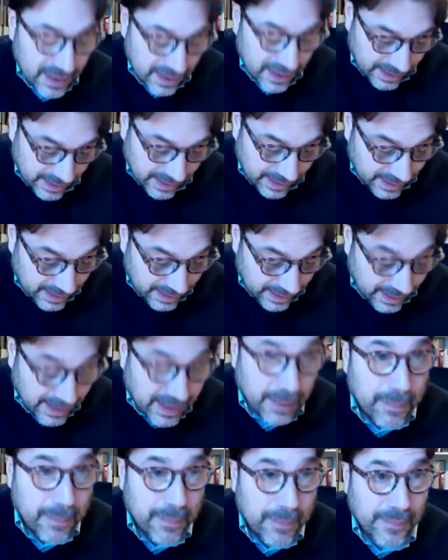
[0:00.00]
eh,
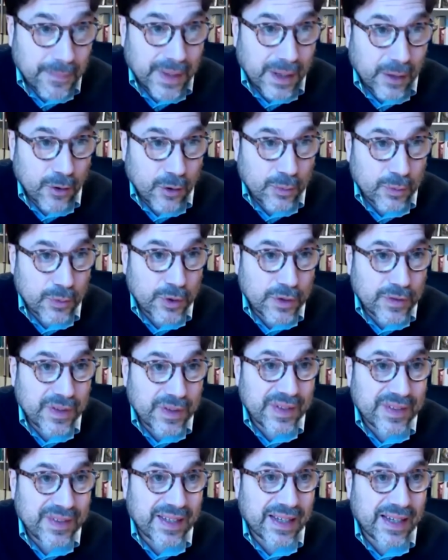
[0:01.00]
che dal loro punto di
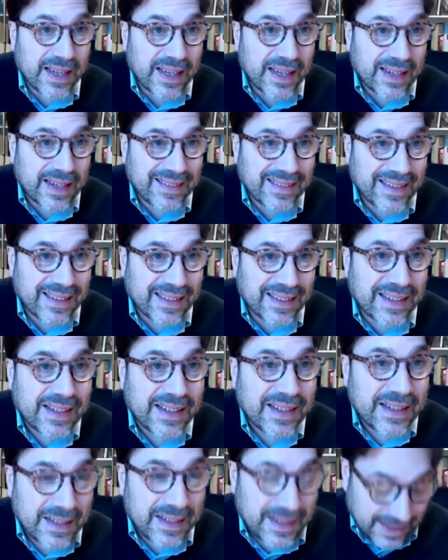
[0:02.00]
vista era stata
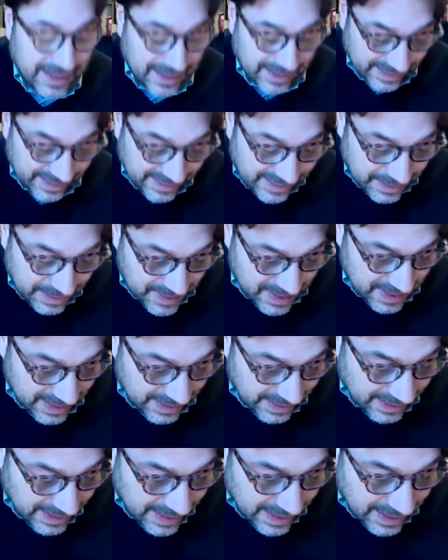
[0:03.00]
eh,
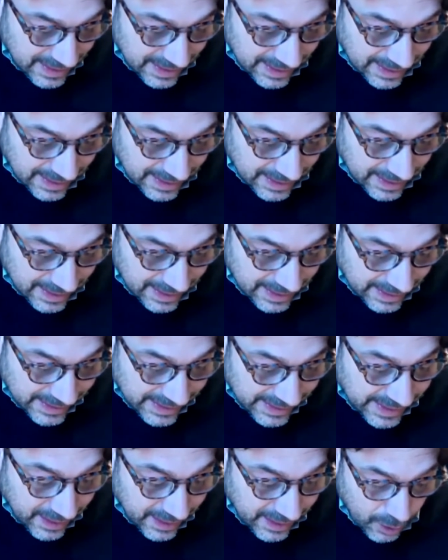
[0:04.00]
sistematica. Eh,
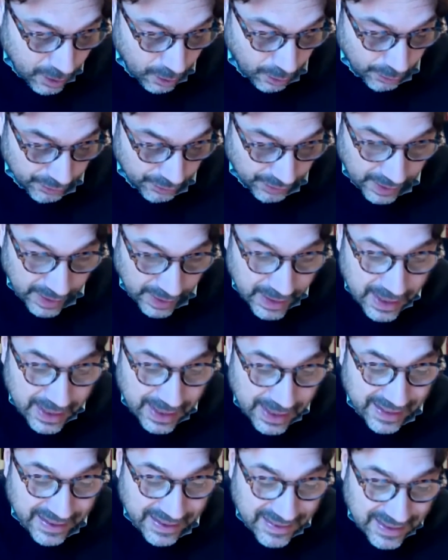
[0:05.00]
di che cosa?
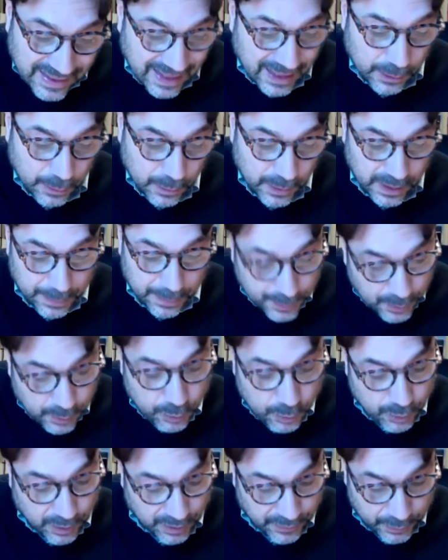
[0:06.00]
Le statue e le
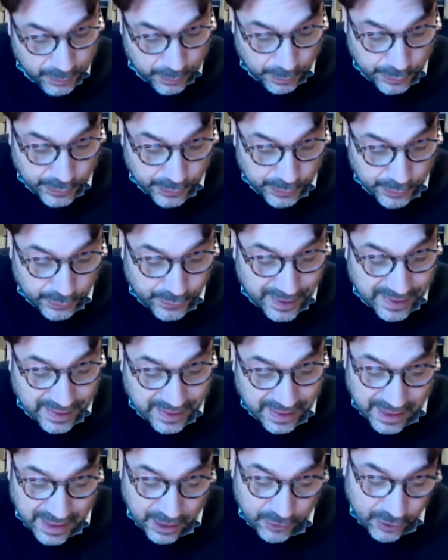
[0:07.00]
pitture furono
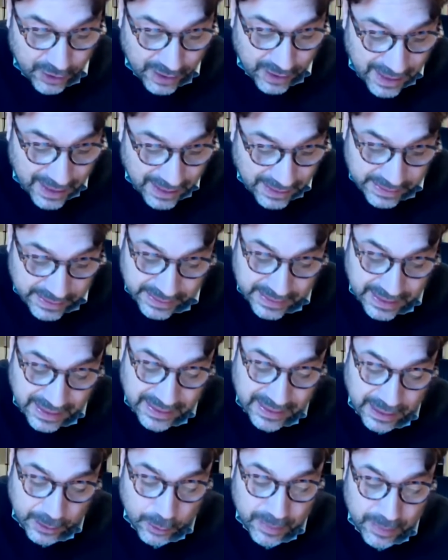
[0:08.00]
disfatte e lacerate di
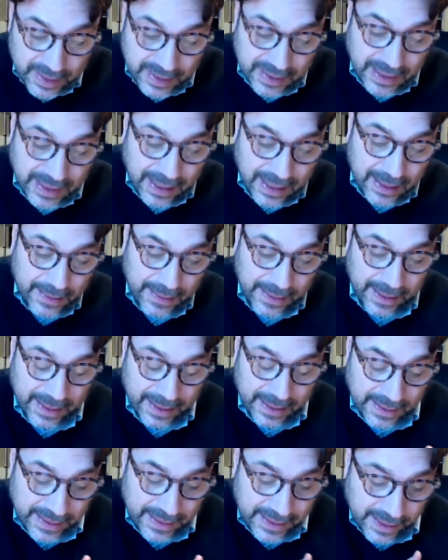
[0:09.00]
tanta nobiltà e
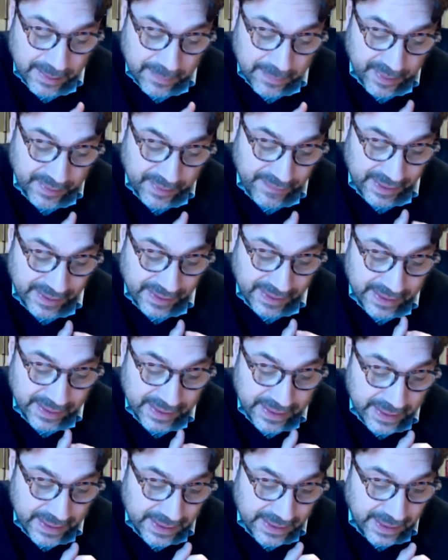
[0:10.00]
antica e perfetta
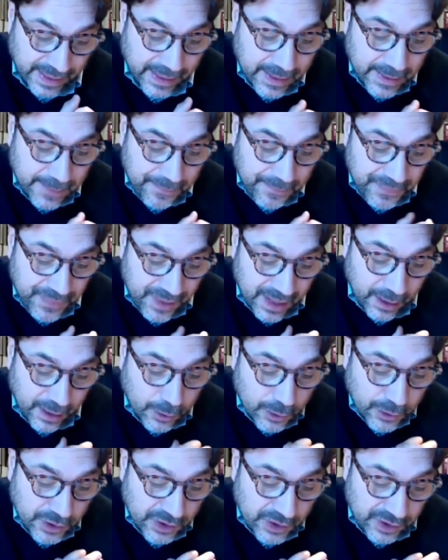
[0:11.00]
dignità e
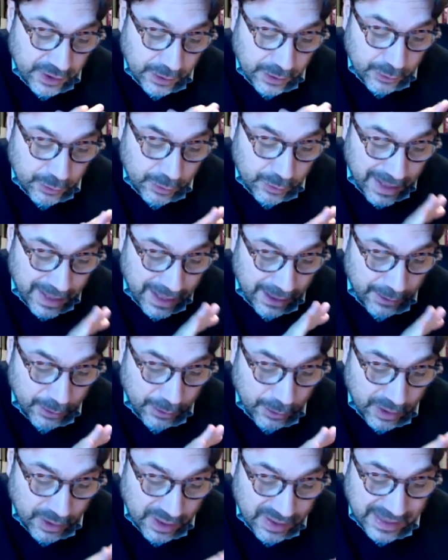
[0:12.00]
così si consumarono
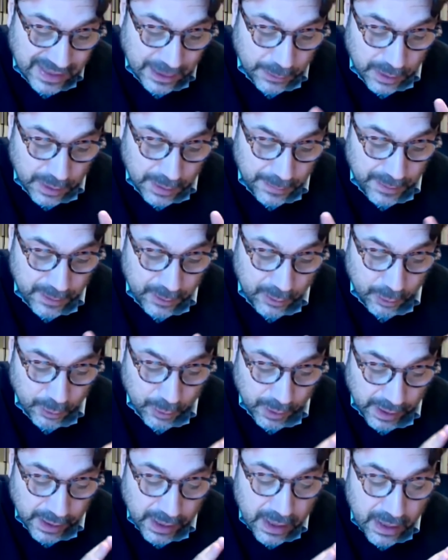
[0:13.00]
con le statue e le
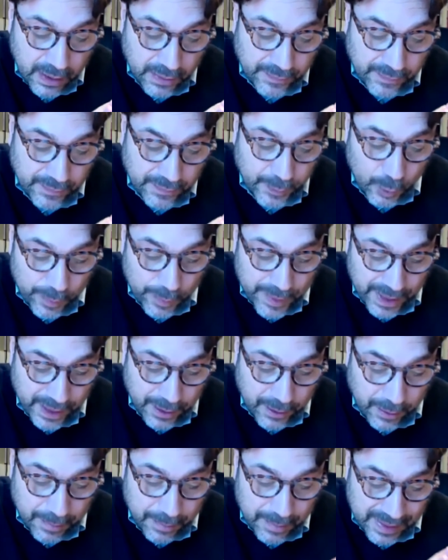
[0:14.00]
pitture volumi e
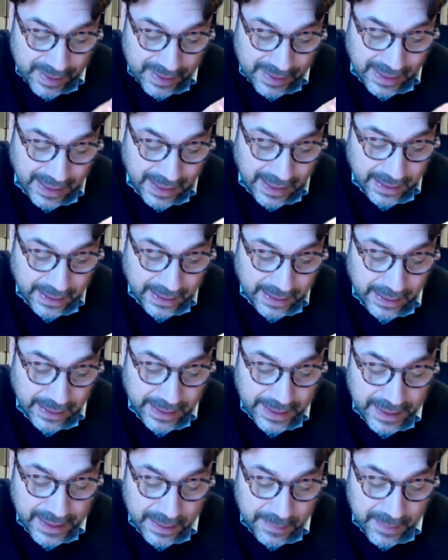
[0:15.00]
commentari,
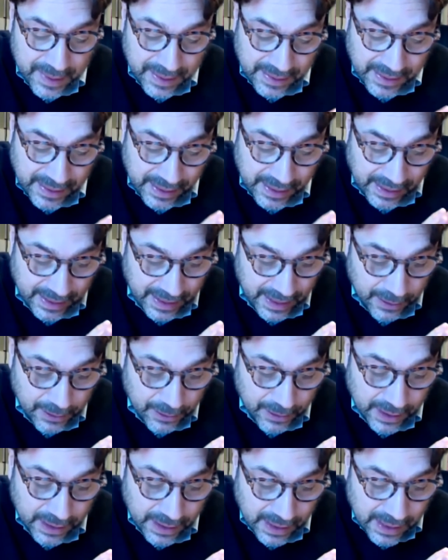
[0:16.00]
lineamenti e
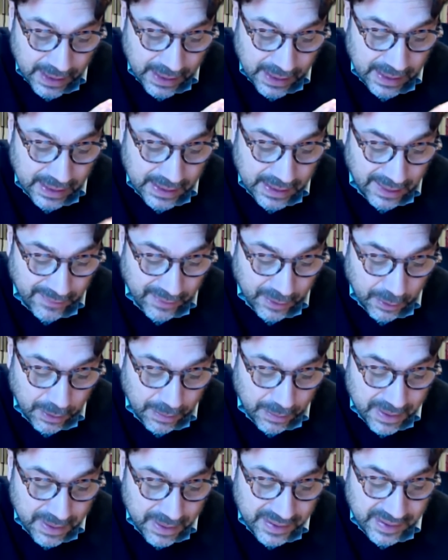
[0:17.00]
regole che davano
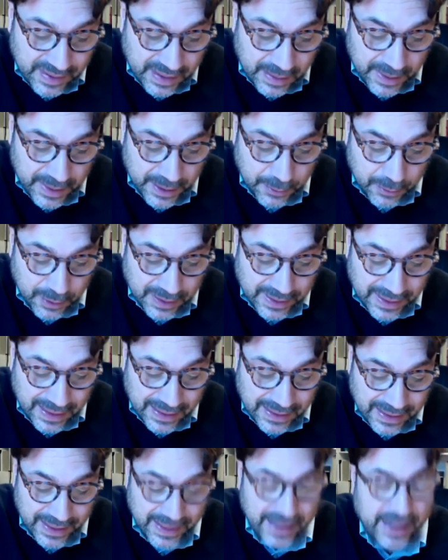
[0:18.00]
ammaestramento a
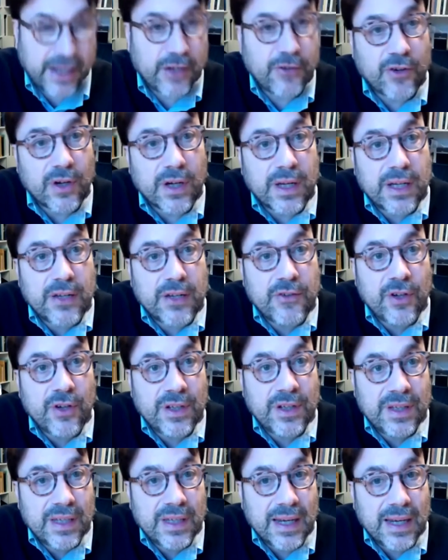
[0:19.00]
tanta egregia e
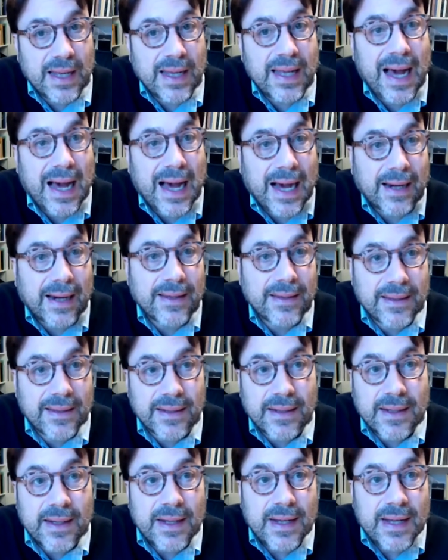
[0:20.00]
gentile
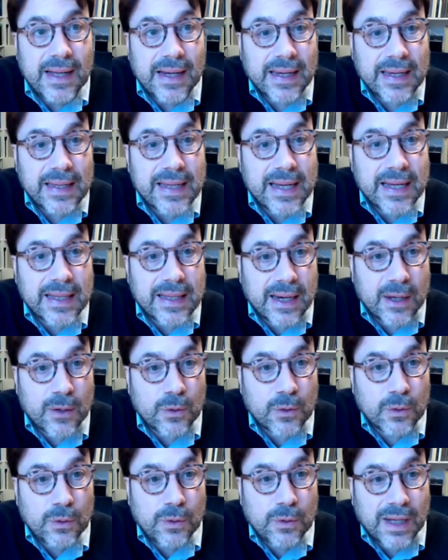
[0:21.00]
arte. L'idea della
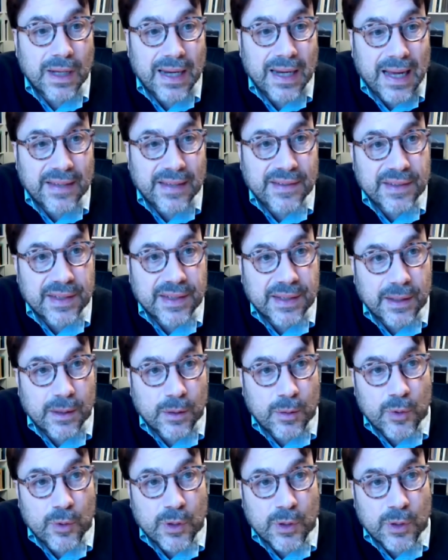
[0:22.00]
cultura classica
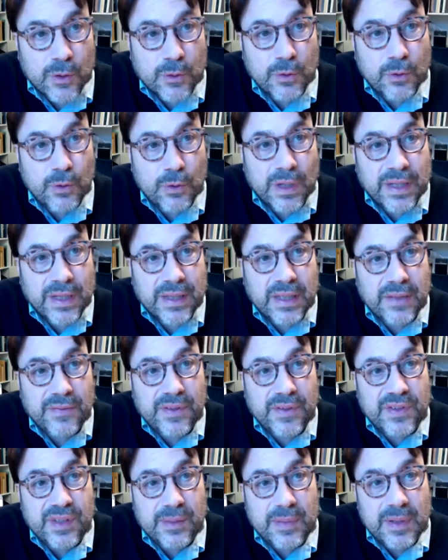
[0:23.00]
come una cultura
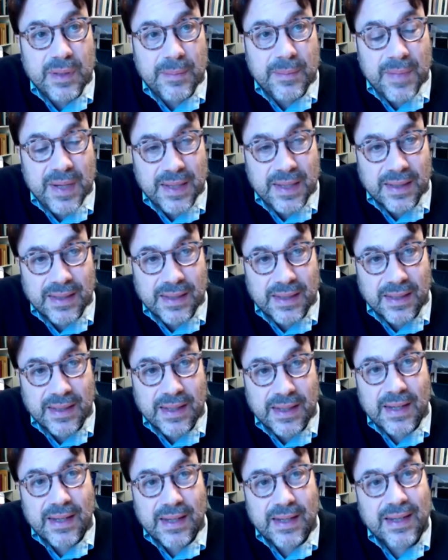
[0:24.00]
indivisibilmente
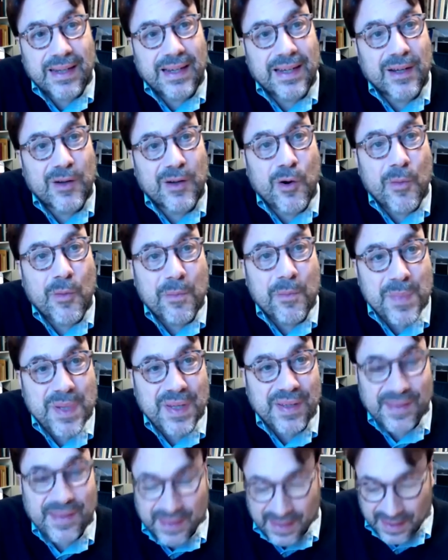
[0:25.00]
eh,
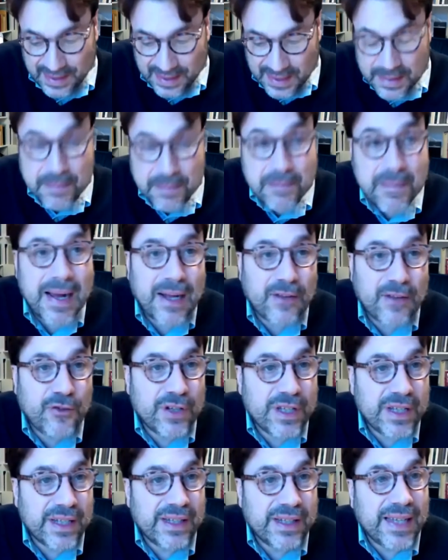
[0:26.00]
commista di
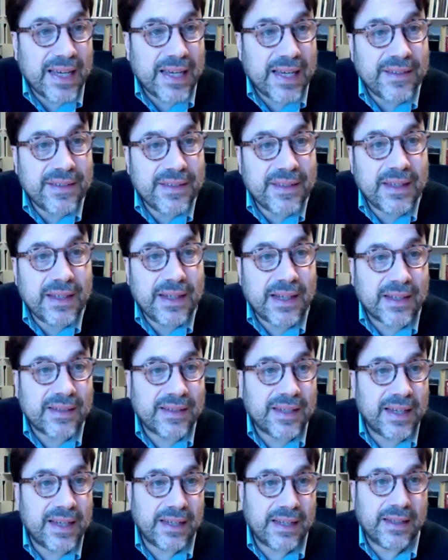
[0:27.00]
immagini e di testi, la serie